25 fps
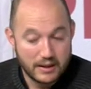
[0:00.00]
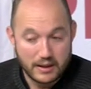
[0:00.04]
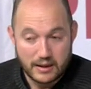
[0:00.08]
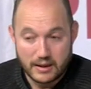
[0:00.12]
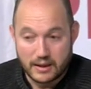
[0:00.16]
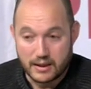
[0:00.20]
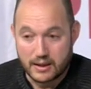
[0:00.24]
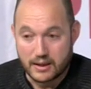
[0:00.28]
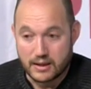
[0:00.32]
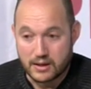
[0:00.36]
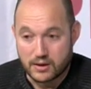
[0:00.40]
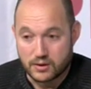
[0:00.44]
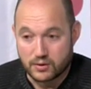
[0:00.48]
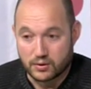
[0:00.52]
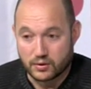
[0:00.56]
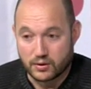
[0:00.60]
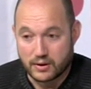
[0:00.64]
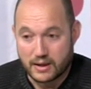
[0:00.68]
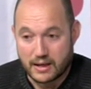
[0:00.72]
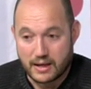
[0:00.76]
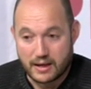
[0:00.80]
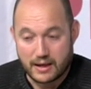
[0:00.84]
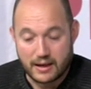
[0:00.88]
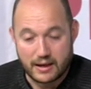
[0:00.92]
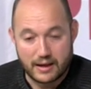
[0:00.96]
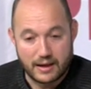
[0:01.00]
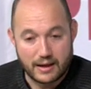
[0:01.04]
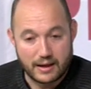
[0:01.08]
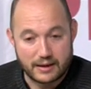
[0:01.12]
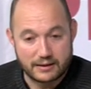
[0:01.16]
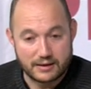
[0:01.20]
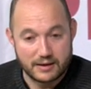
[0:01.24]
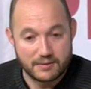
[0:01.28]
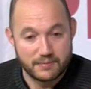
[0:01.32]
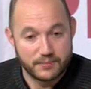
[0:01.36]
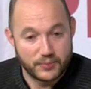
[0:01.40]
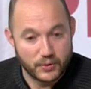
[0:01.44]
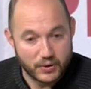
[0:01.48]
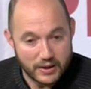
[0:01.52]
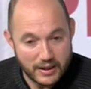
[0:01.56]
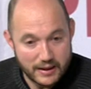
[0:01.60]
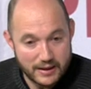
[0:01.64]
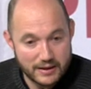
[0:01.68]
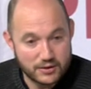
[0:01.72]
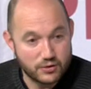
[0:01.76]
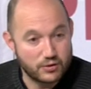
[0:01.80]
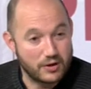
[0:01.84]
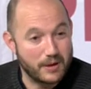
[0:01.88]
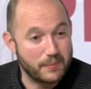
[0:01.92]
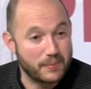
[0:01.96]
en toda la
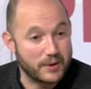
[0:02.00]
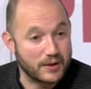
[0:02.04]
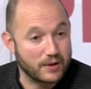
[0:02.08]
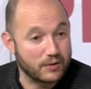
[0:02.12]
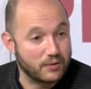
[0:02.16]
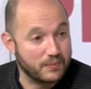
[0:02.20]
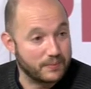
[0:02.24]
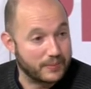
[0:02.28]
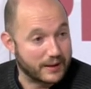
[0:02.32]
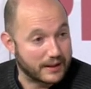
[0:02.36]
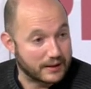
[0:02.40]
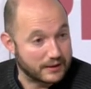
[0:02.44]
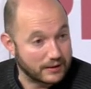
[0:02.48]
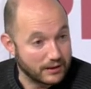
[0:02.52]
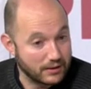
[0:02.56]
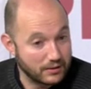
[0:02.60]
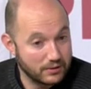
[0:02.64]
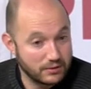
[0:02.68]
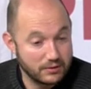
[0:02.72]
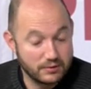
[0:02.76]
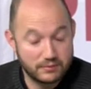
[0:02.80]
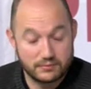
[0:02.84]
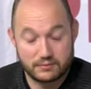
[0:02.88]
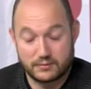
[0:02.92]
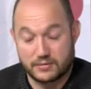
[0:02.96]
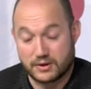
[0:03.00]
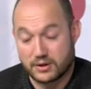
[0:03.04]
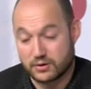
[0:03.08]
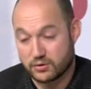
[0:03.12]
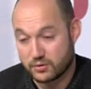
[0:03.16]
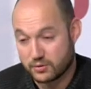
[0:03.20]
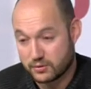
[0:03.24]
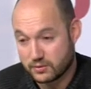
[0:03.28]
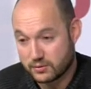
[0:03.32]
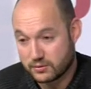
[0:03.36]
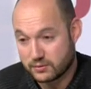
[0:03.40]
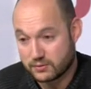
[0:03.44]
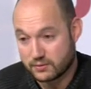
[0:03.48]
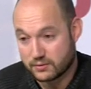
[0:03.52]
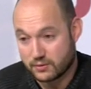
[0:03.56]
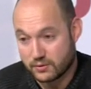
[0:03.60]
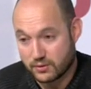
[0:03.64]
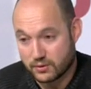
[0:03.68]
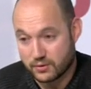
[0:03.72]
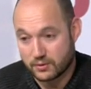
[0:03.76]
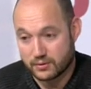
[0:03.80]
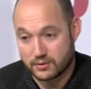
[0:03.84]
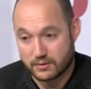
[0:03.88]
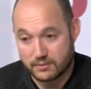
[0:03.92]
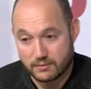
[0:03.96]
temporada, solo ha perdido un partido y eso
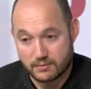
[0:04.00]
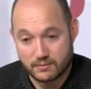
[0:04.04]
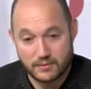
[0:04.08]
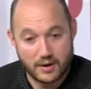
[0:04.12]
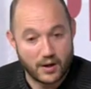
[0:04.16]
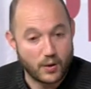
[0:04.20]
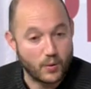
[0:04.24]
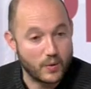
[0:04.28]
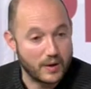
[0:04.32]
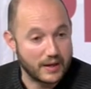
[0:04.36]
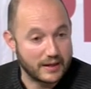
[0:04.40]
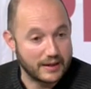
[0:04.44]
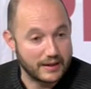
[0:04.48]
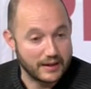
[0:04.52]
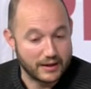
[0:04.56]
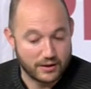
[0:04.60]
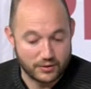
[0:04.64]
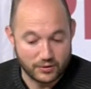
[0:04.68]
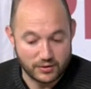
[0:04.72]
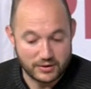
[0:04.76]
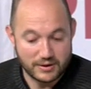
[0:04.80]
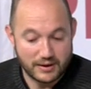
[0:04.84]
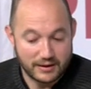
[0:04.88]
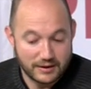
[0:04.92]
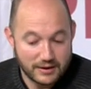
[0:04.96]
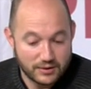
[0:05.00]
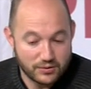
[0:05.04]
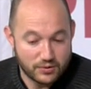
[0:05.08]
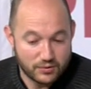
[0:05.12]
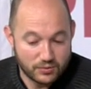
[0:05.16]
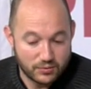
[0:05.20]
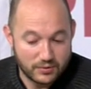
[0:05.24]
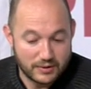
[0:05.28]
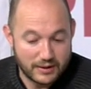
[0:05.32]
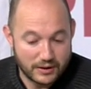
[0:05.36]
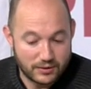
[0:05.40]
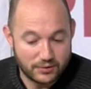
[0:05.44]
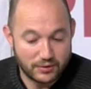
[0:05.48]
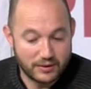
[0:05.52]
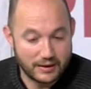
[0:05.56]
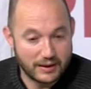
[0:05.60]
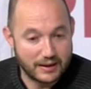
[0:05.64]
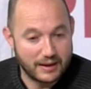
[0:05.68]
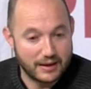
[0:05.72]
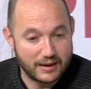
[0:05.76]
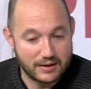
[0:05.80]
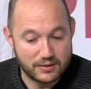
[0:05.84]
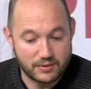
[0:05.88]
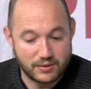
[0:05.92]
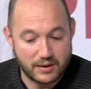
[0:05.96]
no es cualquier cosa y eso es un dato de
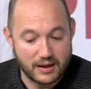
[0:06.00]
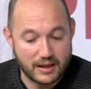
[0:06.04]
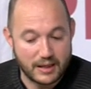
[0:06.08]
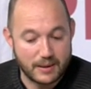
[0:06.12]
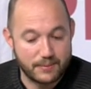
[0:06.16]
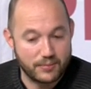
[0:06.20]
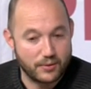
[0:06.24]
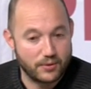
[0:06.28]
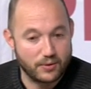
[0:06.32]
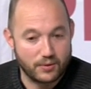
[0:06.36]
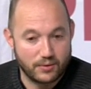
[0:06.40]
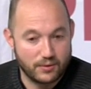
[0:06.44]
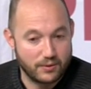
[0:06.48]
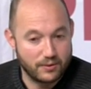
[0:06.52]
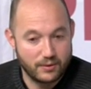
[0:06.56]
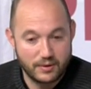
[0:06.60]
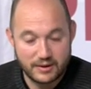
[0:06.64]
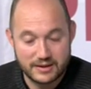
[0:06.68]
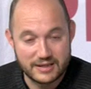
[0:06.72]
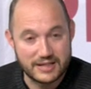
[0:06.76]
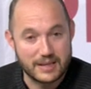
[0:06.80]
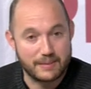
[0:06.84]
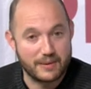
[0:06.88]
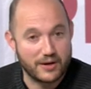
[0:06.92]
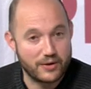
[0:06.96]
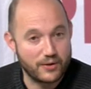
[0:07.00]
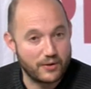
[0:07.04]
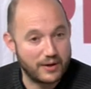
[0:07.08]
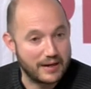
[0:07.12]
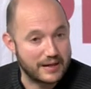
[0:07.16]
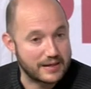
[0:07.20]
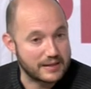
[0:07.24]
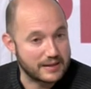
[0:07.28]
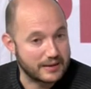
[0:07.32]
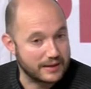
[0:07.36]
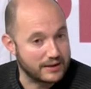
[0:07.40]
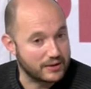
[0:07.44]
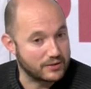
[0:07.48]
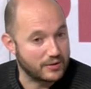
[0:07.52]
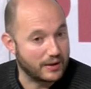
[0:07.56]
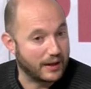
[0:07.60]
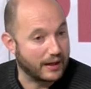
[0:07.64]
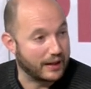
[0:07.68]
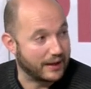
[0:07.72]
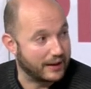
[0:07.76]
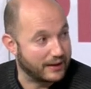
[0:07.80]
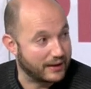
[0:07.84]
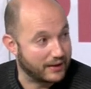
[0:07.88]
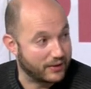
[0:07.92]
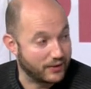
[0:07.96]
que es el equipo llamado al ascenso a la
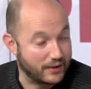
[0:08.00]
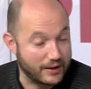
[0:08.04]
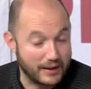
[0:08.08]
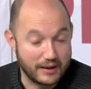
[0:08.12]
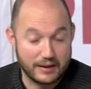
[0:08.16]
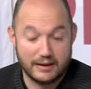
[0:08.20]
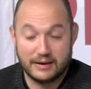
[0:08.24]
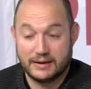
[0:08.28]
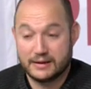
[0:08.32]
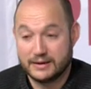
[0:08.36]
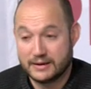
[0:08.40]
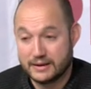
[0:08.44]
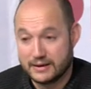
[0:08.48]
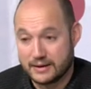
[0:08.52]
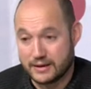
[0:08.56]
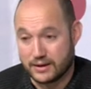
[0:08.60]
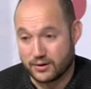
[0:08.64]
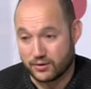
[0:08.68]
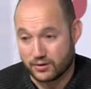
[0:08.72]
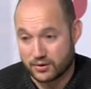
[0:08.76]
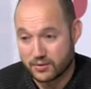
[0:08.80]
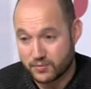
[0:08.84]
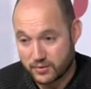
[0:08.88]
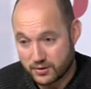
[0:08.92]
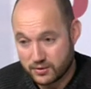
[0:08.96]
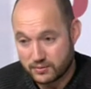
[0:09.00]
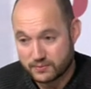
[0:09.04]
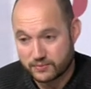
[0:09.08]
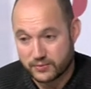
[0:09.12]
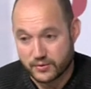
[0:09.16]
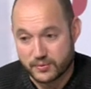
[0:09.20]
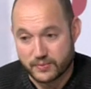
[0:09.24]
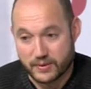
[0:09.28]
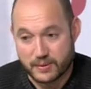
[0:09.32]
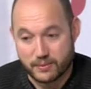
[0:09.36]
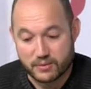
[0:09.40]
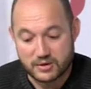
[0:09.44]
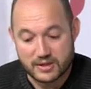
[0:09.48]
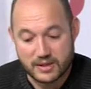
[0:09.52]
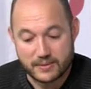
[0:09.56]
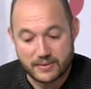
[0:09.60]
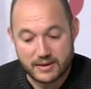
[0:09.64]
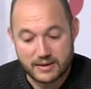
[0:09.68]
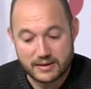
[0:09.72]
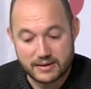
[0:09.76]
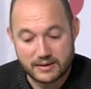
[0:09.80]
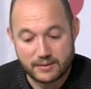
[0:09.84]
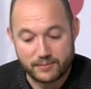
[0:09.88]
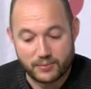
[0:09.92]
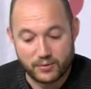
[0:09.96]
Liga Nacional. Entonces, bueno, pues veremos a ver
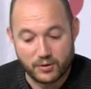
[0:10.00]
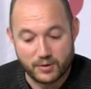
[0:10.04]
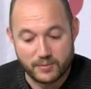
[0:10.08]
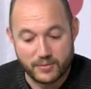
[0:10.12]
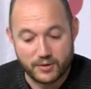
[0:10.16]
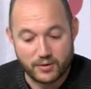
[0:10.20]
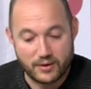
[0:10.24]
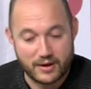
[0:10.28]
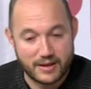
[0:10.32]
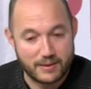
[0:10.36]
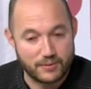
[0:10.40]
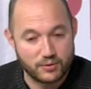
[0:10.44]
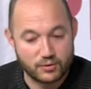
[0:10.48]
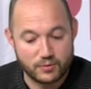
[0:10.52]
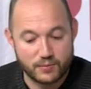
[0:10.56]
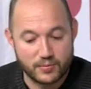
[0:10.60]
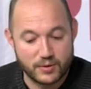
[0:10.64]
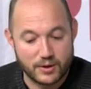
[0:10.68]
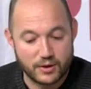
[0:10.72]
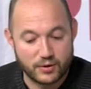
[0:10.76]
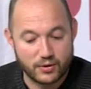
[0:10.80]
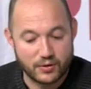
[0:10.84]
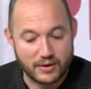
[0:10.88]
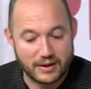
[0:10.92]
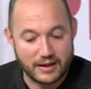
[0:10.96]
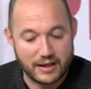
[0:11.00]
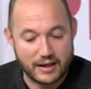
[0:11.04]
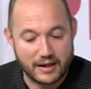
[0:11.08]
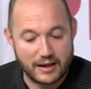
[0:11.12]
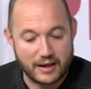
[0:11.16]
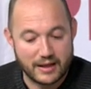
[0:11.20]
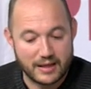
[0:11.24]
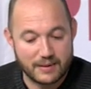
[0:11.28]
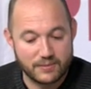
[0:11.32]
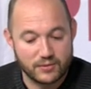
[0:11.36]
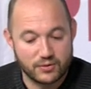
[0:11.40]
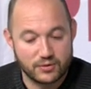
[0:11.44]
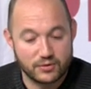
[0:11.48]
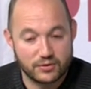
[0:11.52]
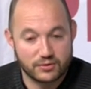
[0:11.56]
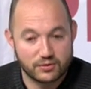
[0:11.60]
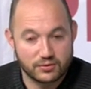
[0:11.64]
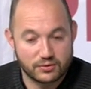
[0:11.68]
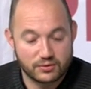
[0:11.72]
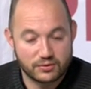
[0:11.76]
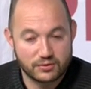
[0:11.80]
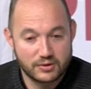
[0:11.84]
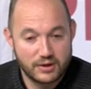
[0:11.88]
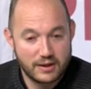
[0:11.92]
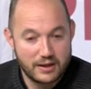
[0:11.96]
si por lo menos le damos un poquito de guerra, le
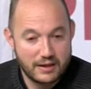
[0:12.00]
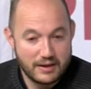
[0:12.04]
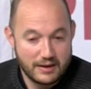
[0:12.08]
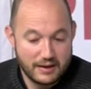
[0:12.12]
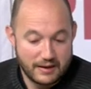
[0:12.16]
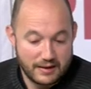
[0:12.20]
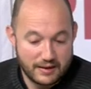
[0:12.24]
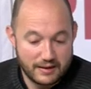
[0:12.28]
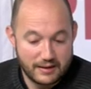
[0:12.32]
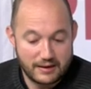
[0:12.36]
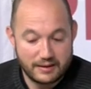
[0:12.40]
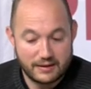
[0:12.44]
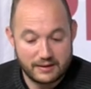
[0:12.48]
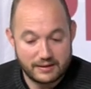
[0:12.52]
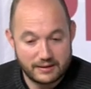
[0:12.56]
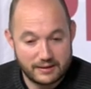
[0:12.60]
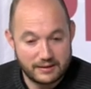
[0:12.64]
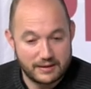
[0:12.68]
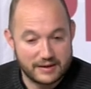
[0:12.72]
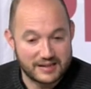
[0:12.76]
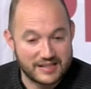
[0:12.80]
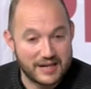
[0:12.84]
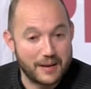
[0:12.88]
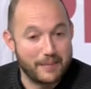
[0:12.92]
damos eh, esa